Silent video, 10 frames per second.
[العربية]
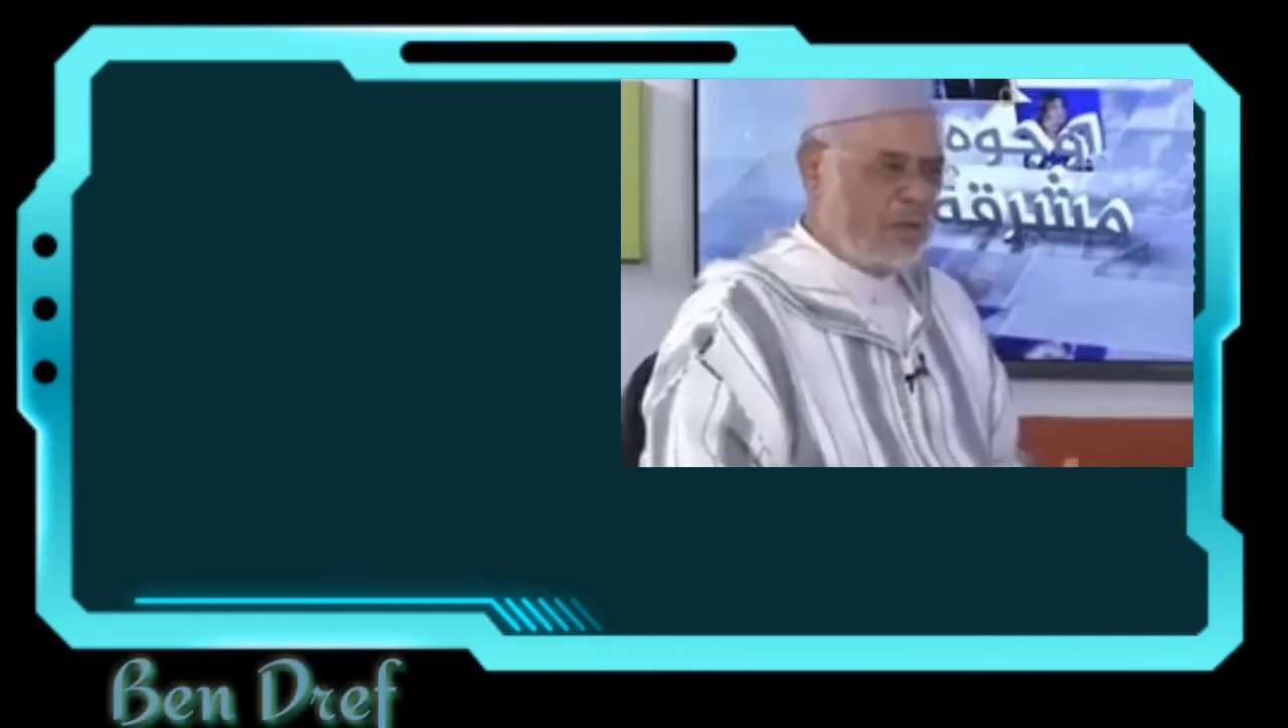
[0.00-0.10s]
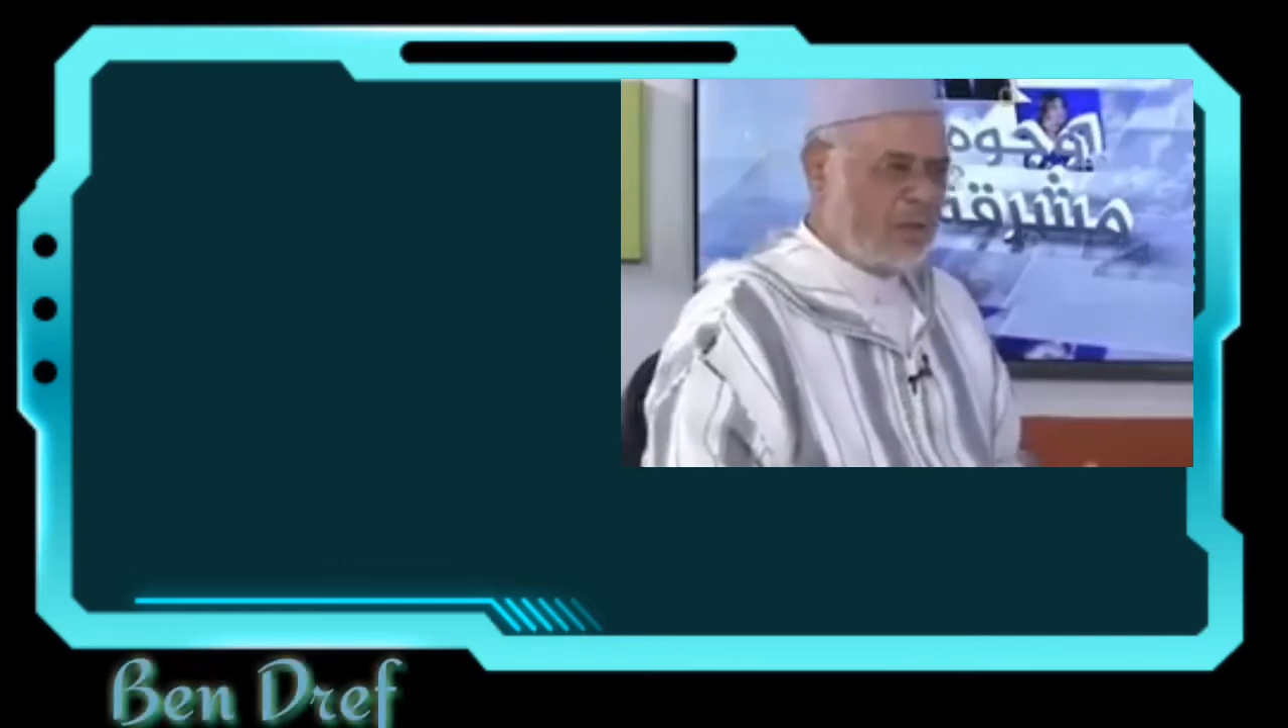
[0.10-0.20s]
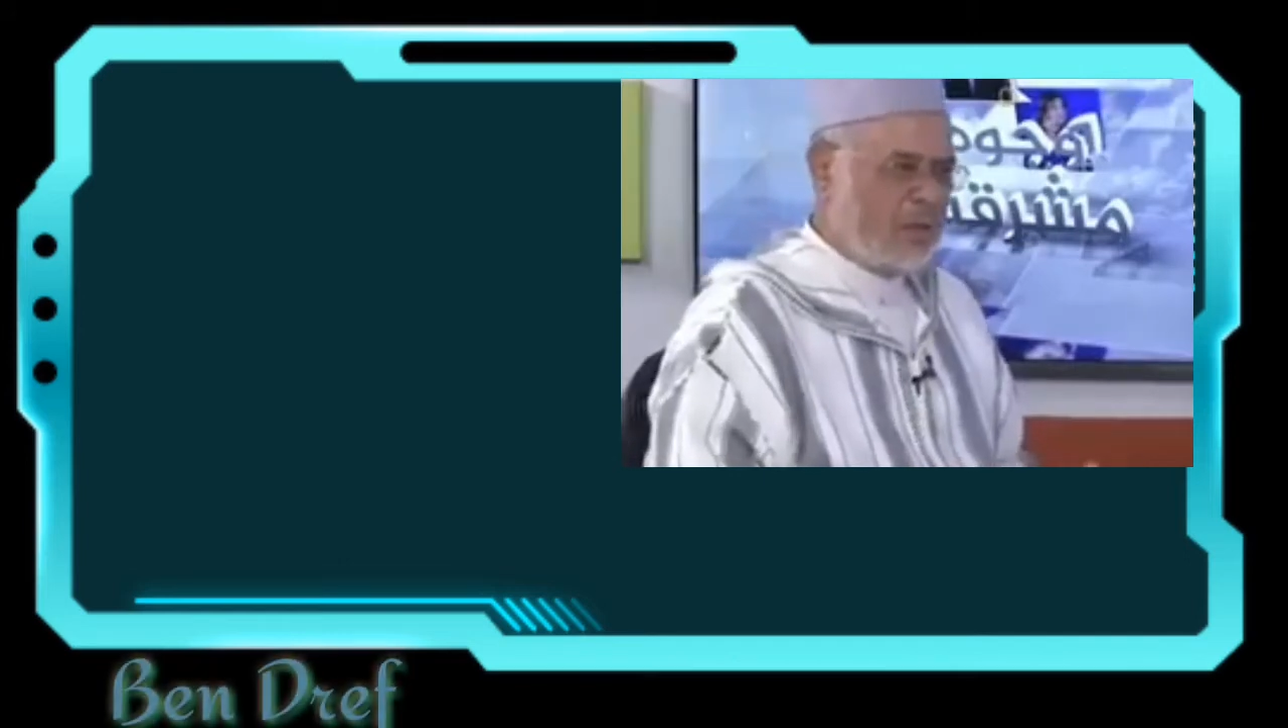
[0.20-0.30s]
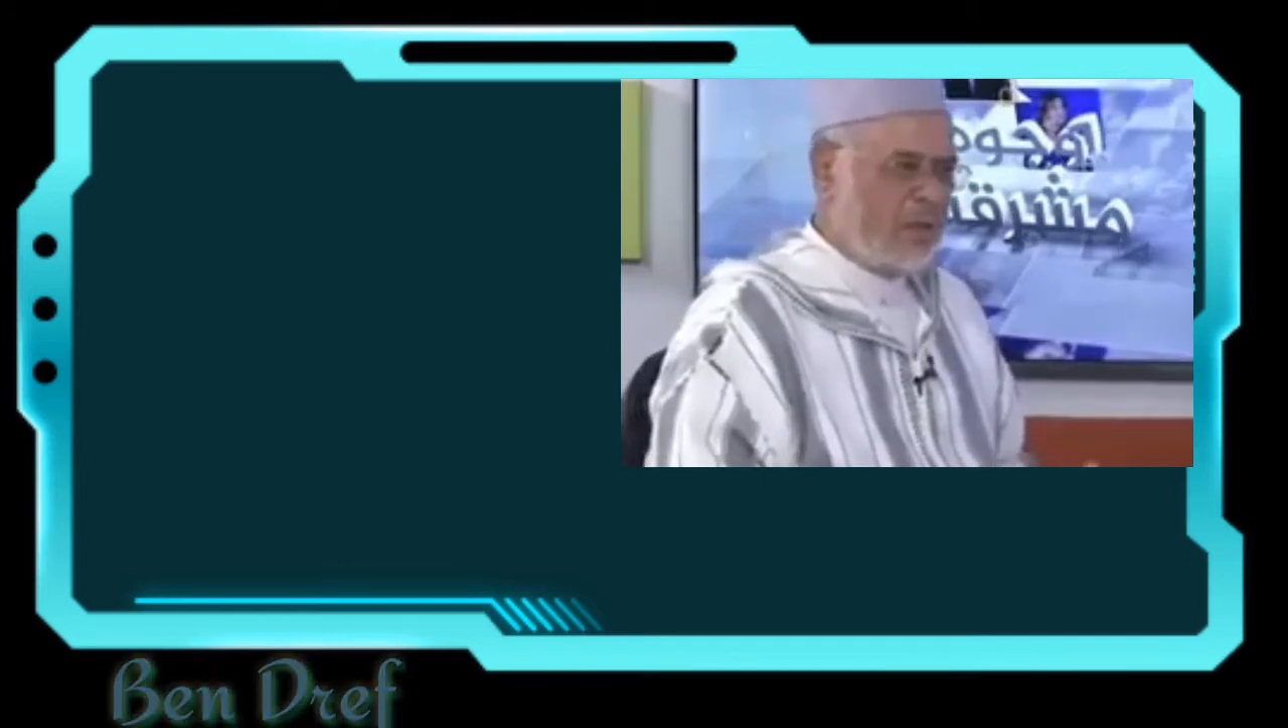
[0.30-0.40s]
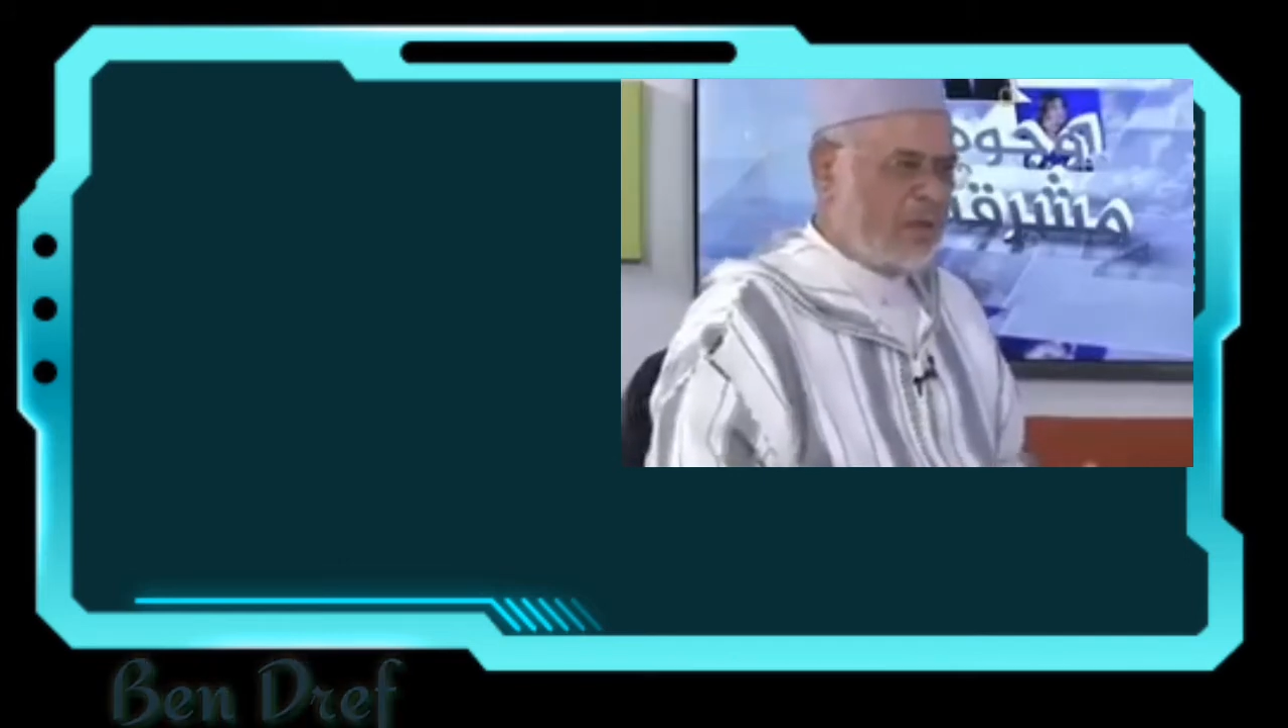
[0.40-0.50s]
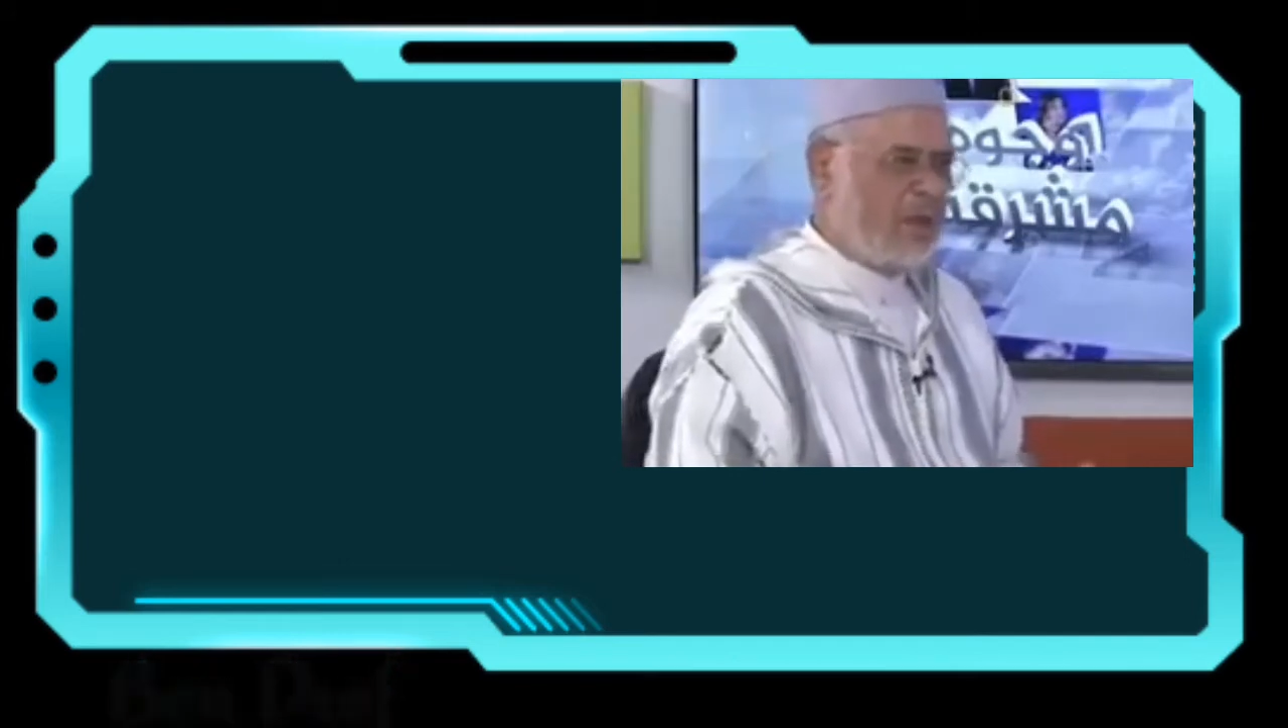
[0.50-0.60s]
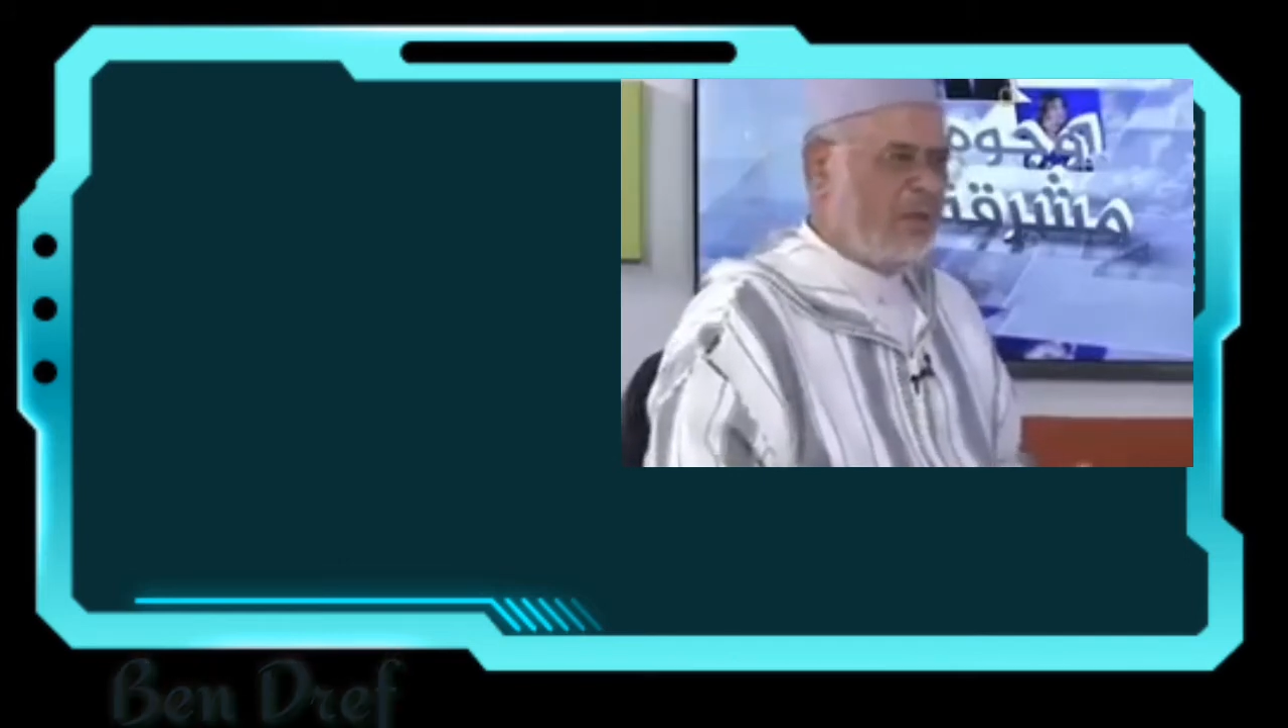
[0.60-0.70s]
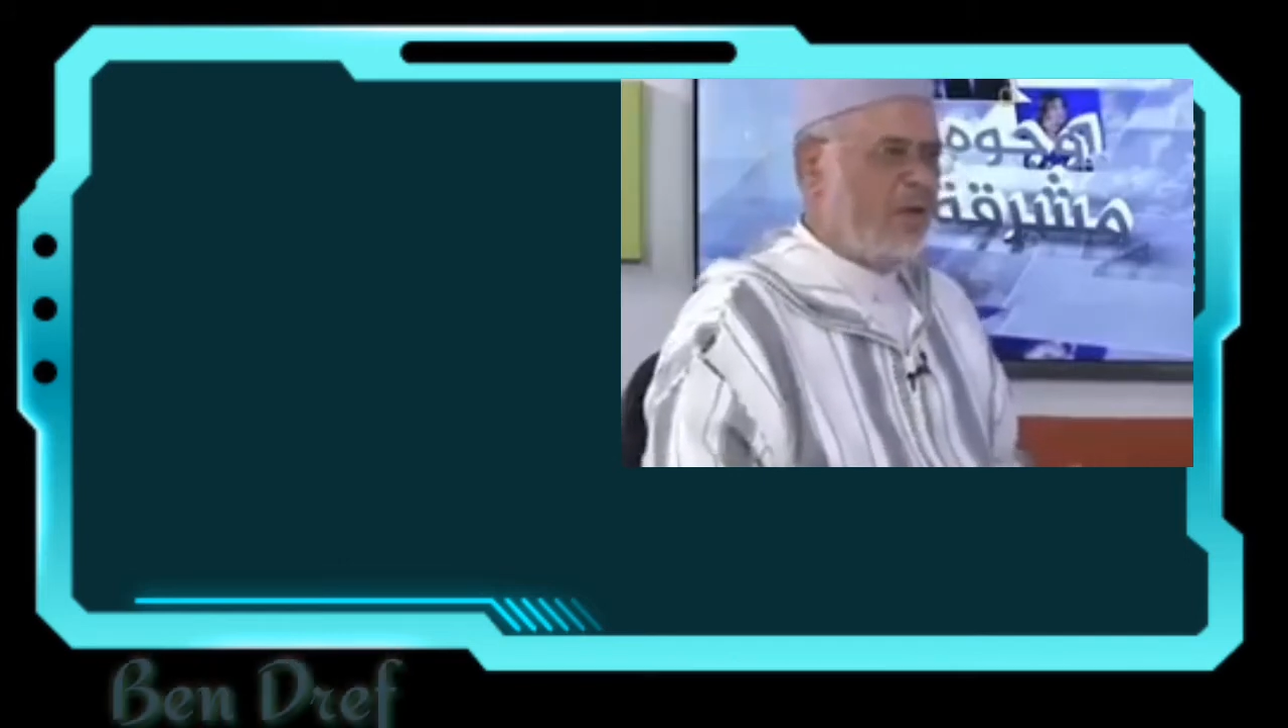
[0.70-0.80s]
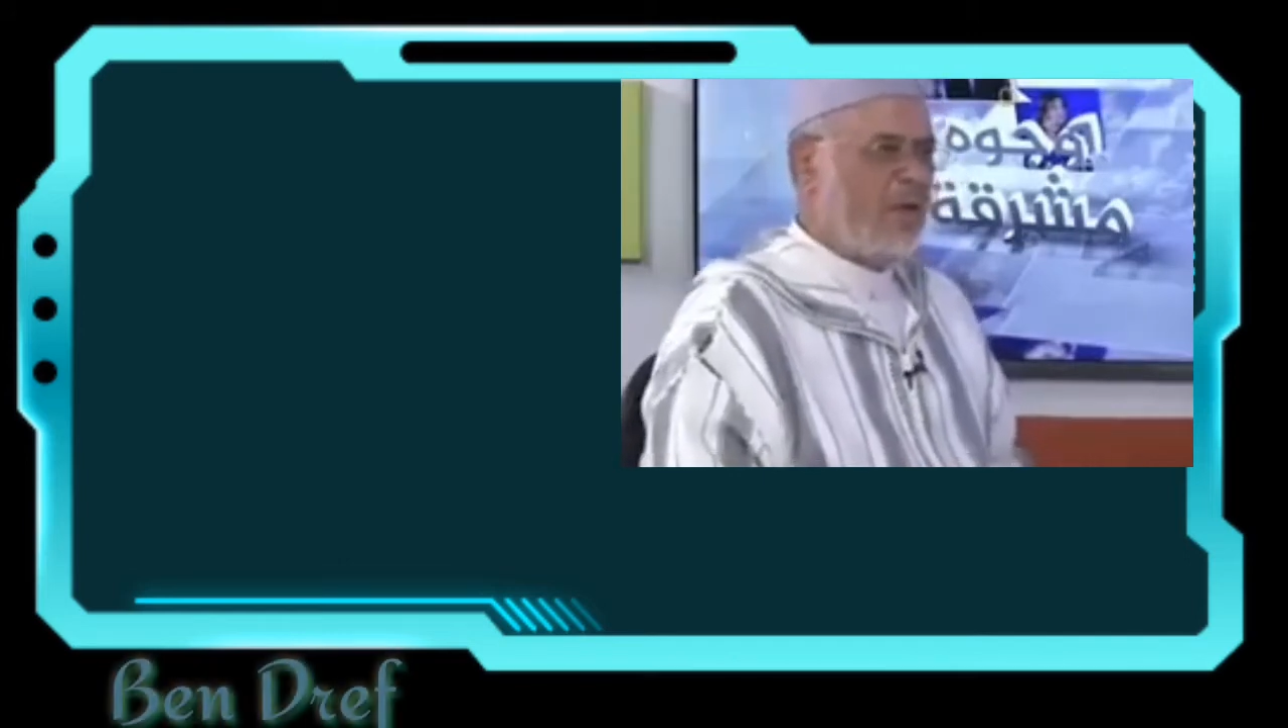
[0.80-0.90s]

موريتانيا